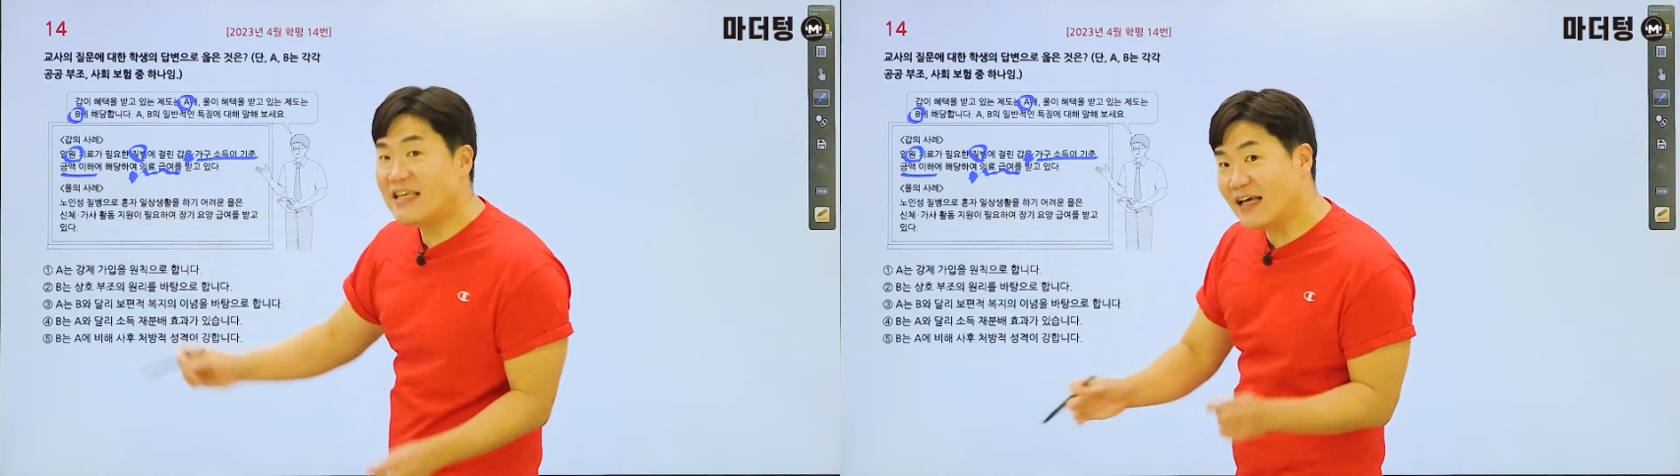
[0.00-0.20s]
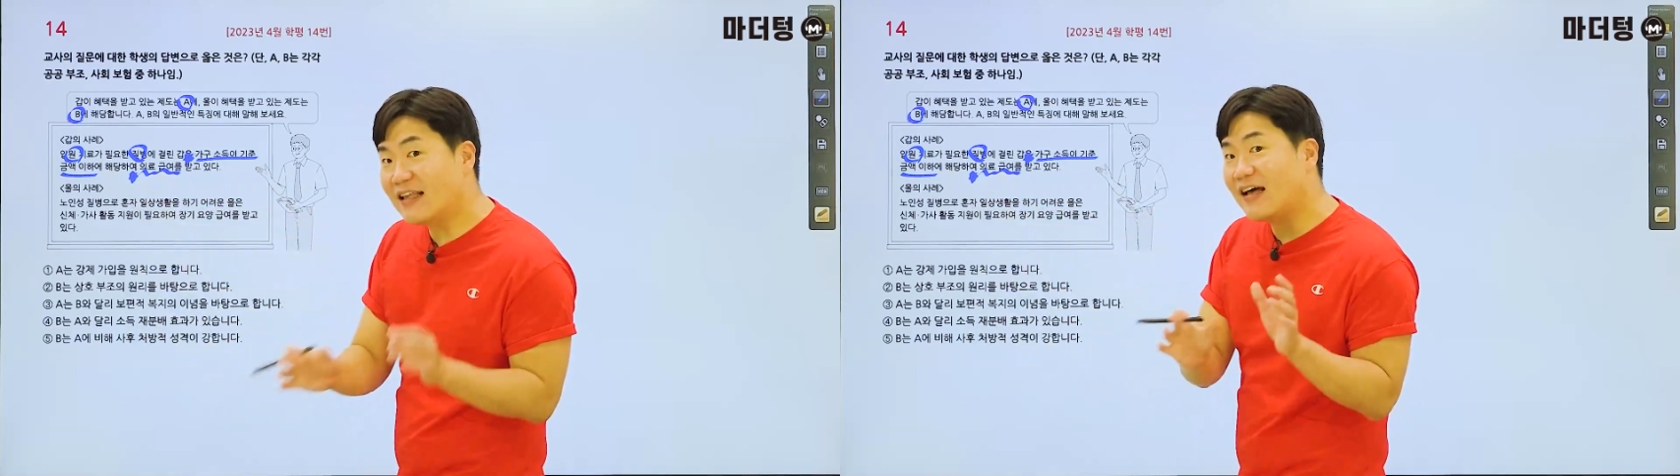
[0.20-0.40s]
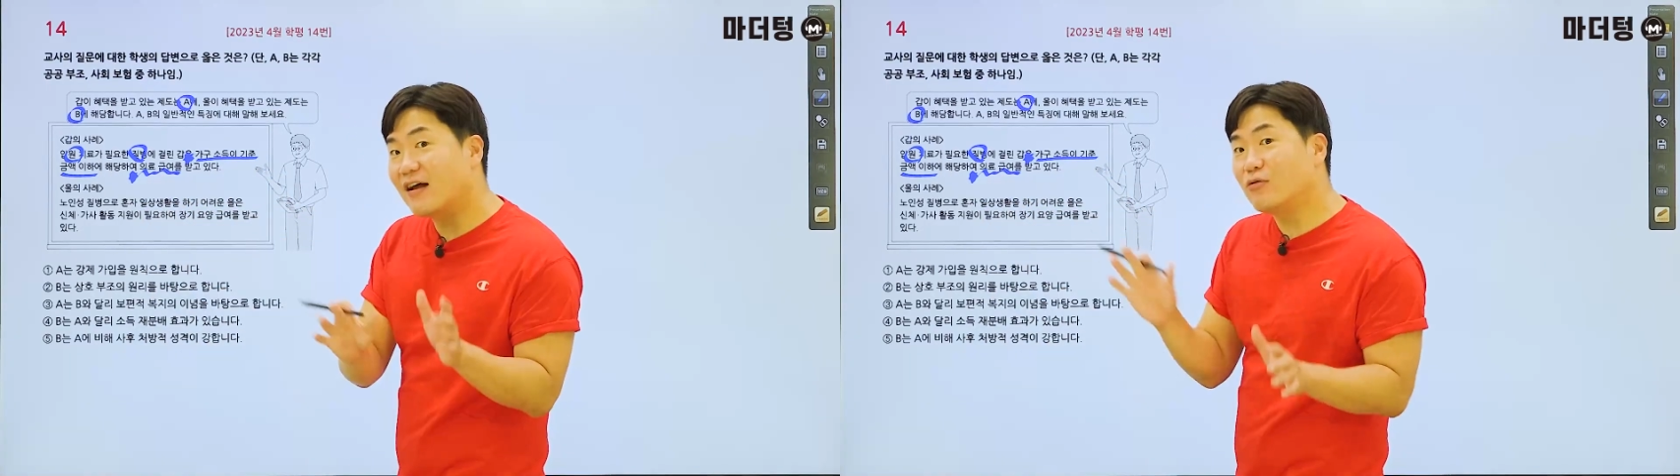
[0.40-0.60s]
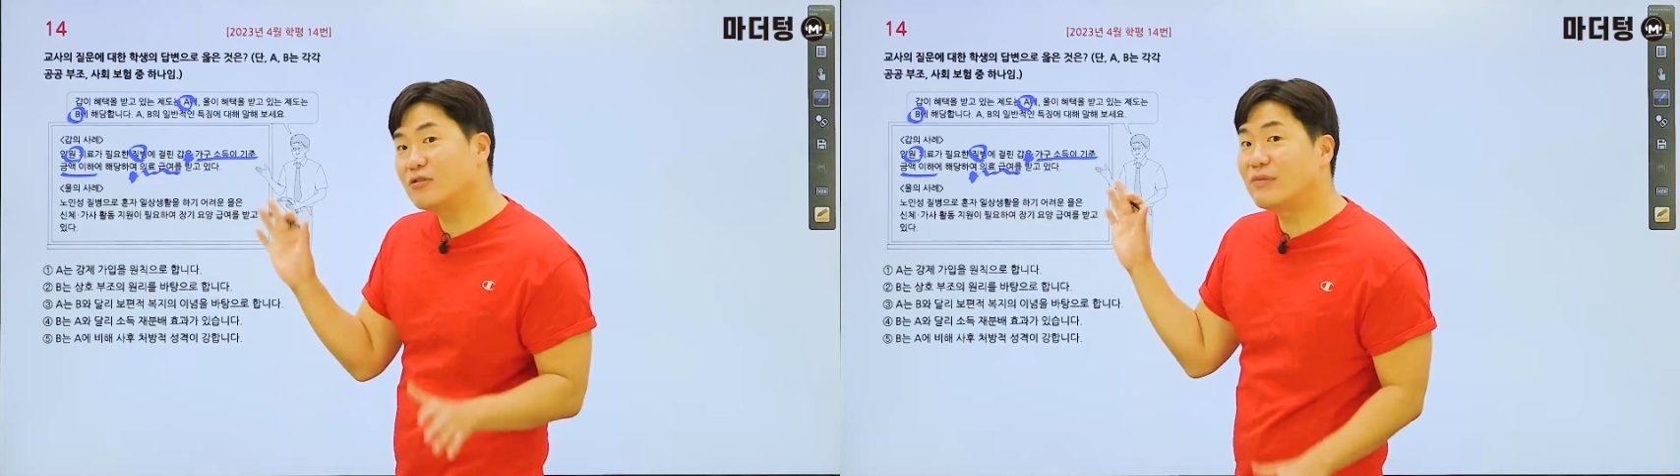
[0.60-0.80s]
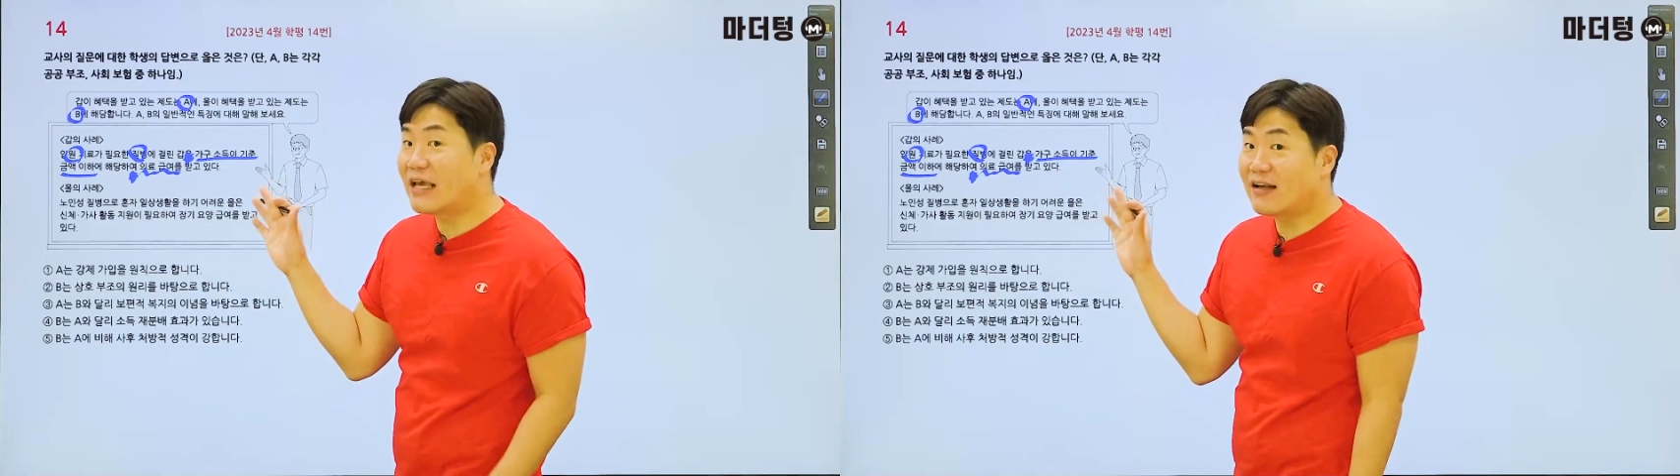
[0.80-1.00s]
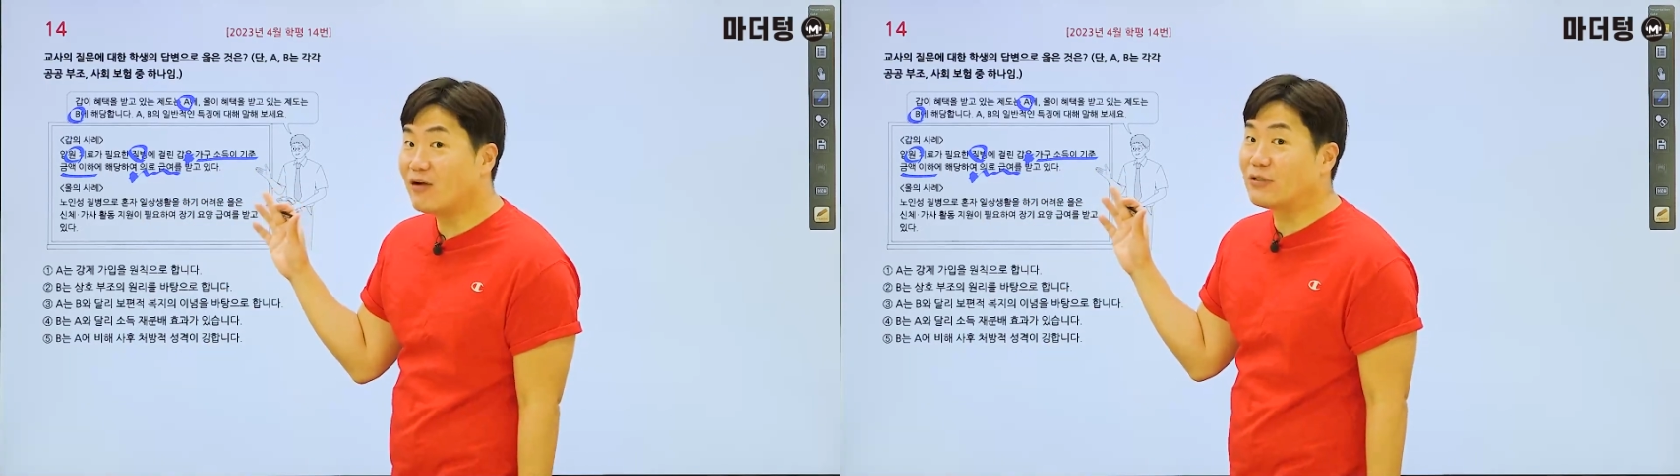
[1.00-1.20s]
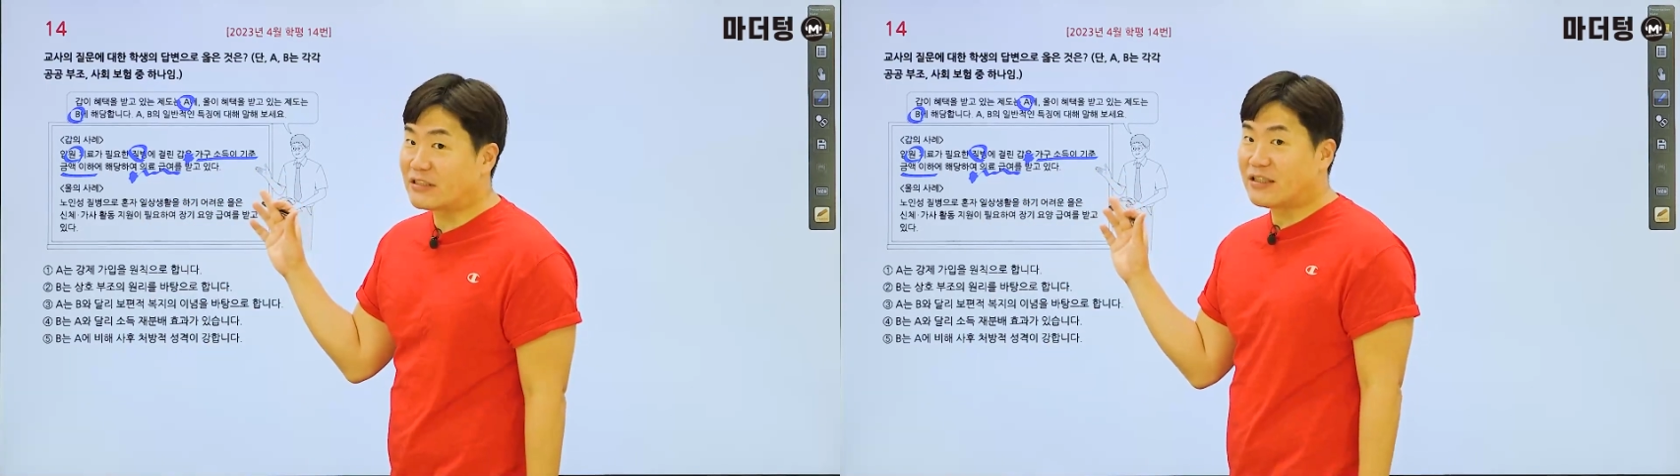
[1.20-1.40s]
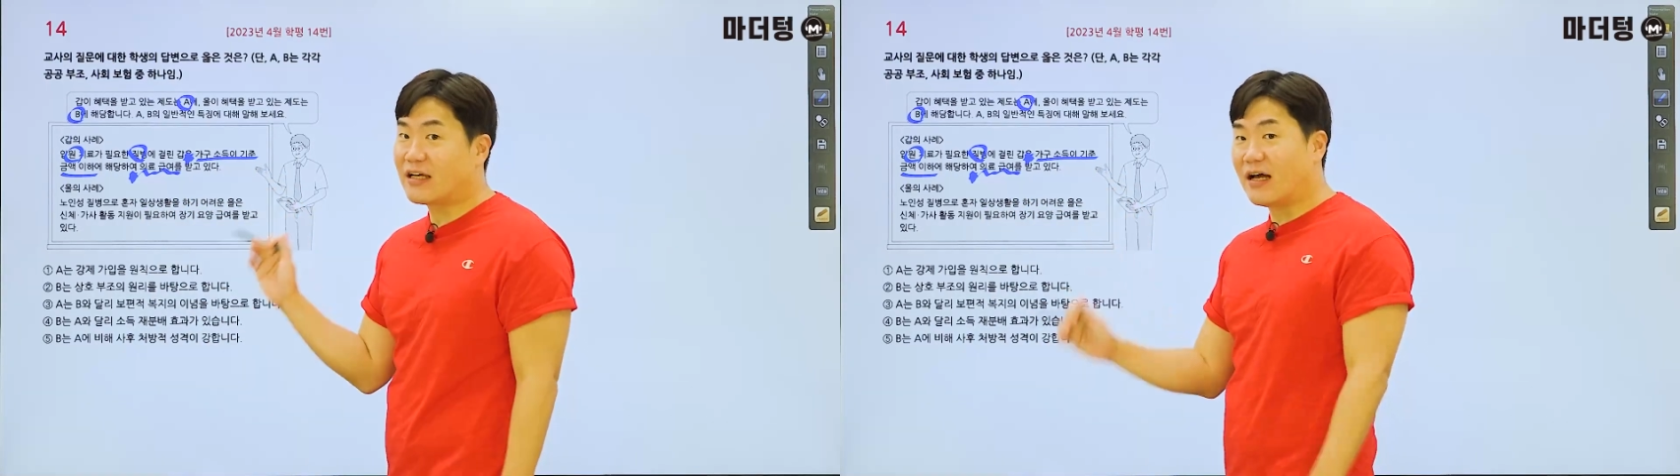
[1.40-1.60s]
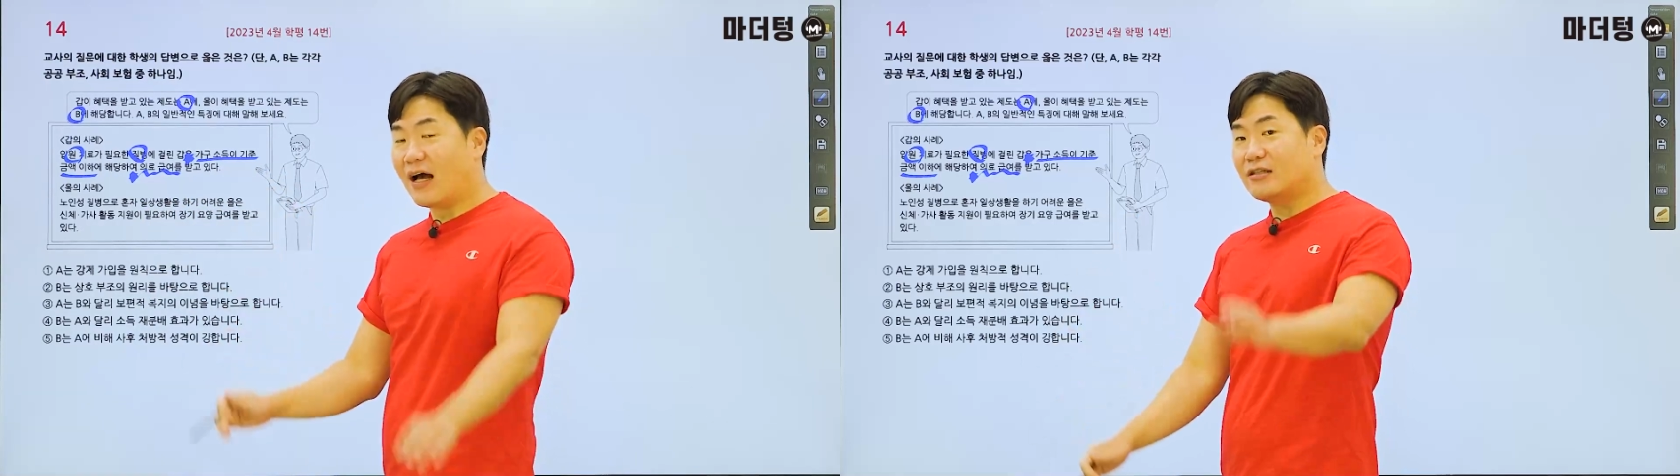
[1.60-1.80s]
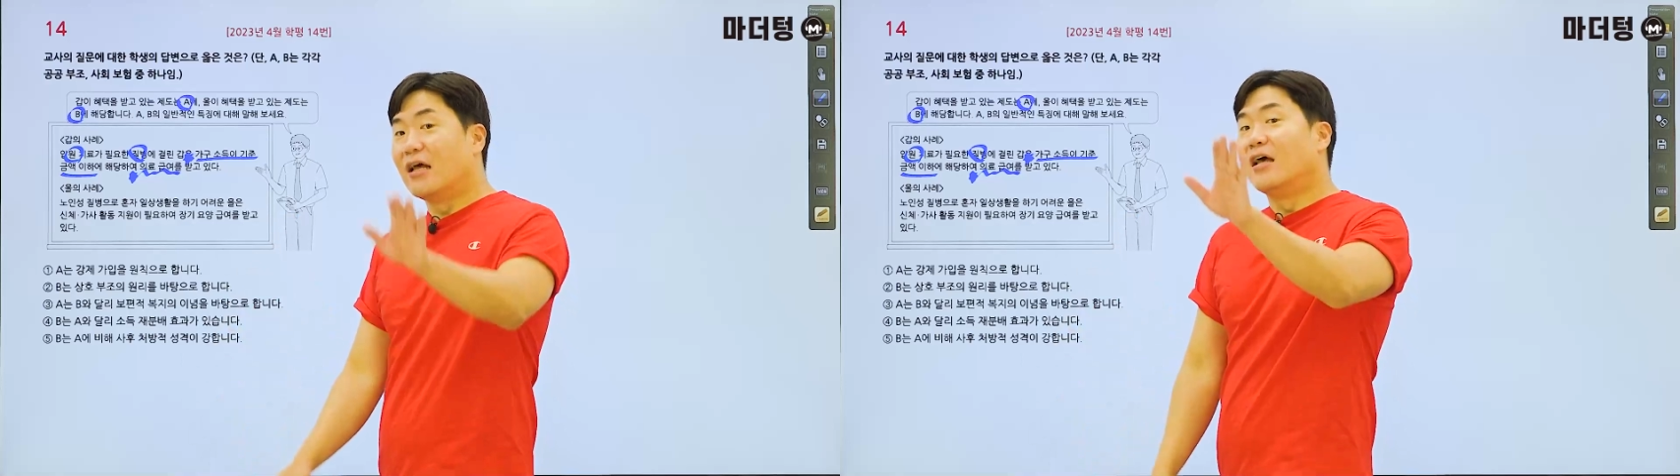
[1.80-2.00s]
이하다라고 지금 얘기를 하고 있으니까
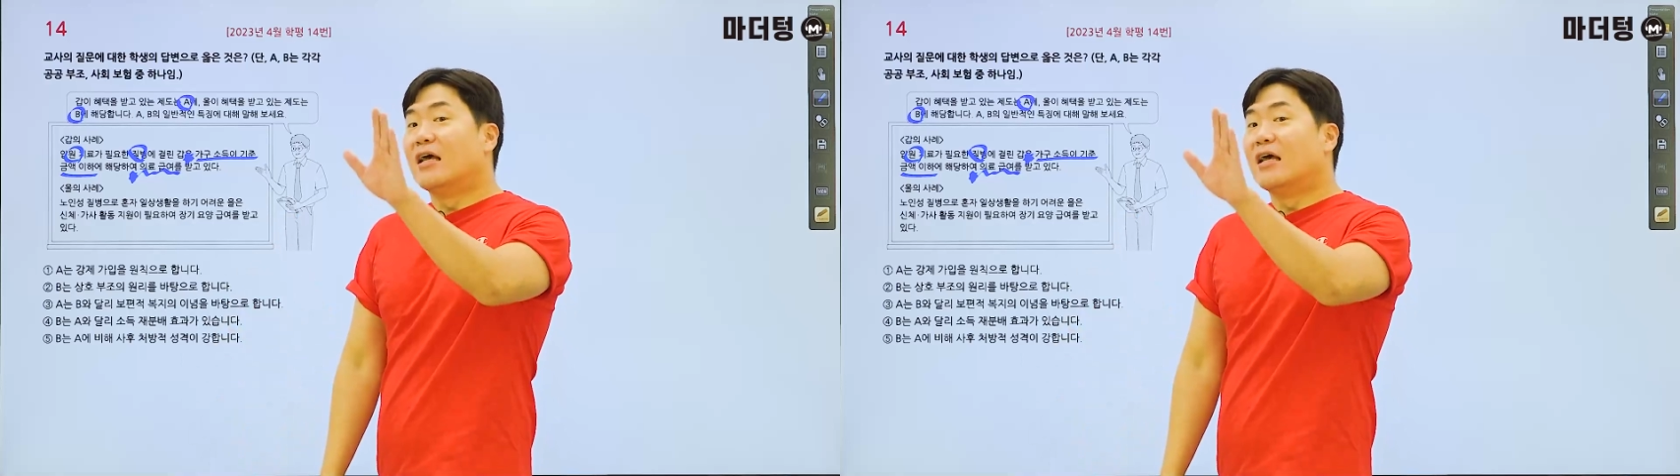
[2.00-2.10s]
아